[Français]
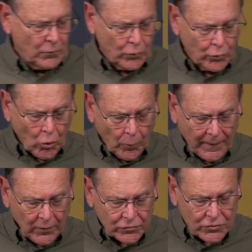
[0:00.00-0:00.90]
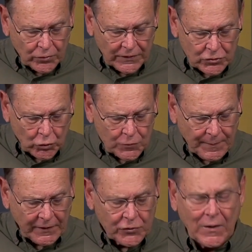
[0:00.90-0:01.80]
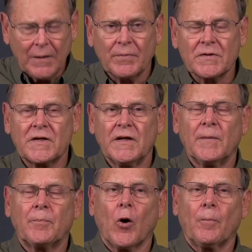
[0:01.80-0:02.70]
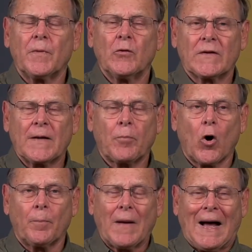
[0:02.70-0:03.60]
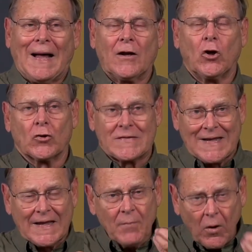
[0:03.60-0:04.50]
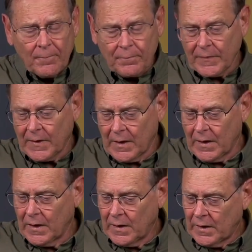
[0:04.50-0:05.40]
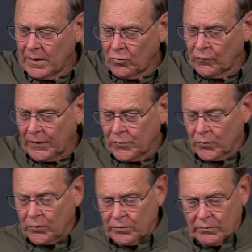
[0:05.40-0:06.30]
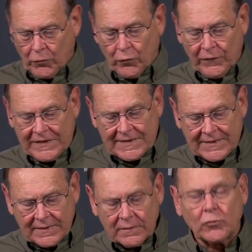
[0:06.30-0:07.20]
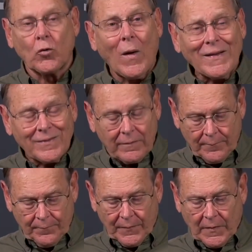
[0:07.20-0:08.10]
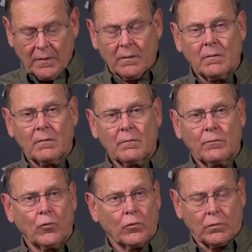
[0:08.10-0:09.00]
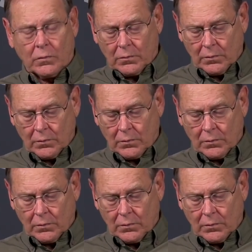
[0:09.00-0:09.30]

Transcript: une compréhension des choses spirituelles, parce qu'il est propre, il doit être propre à l'enseignement. Nous voyons une vie droite, pour